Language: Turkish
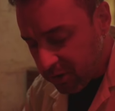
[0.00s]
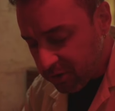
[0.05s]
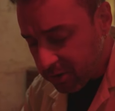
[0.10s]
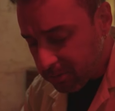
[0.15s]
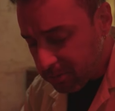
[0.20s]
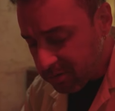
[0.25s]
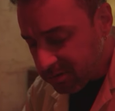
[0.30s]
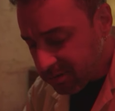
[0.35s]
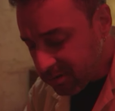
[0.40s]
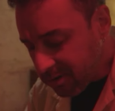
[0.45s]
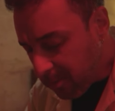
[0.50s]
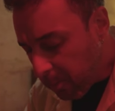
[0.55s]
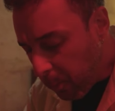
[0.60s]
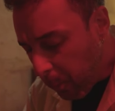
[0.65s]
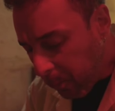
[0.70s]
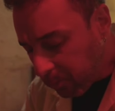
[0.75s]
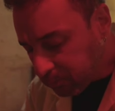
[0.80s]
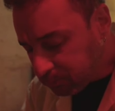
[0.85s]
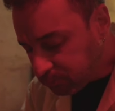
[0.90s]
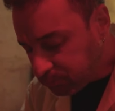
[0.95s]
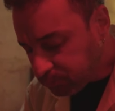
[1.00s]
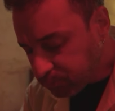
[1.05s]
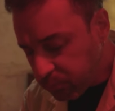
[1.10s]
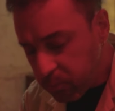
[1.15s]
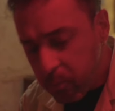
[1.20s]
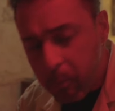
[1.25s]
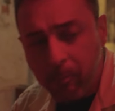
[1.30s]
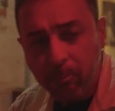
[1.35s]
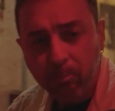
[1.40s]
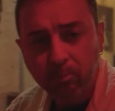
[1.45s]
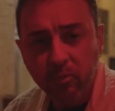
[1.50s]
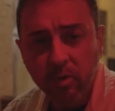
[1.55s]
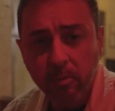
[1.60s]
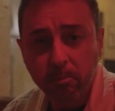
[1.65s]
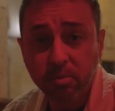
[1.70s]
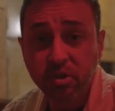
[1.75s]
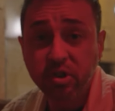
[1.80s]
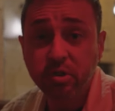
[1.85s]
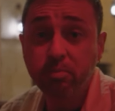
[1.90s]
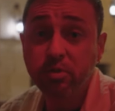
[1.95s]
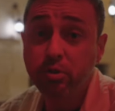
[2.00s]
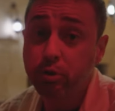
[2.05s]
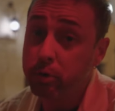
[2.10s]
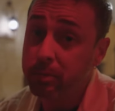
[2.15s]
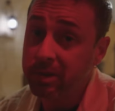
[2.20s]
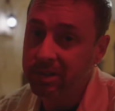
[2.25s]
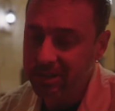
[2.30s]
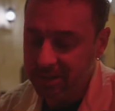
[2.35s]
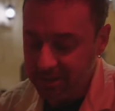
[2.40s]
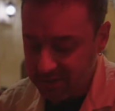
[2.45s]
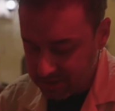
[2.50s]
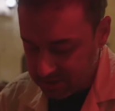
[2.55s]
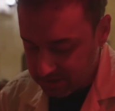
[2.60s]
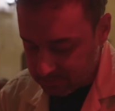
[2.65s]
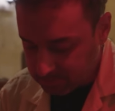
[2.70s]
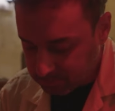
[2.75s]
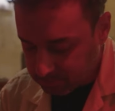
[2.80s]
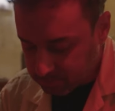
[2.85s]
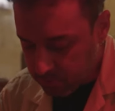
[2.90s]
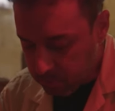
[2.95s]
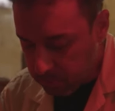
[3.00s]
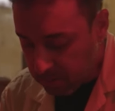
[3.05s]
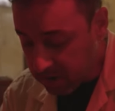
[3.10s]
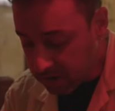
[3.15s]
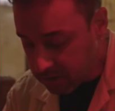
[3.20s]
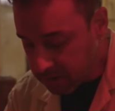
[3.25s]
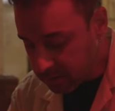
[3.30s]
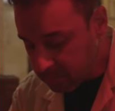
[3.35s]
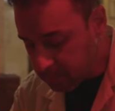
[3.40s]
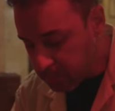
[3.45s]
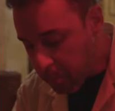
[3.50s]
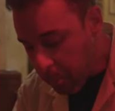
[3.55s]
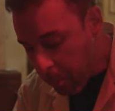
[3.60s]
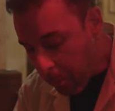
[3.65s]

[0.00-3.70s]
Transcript: Ve tabii ki pişmiş domates. Bayılırım.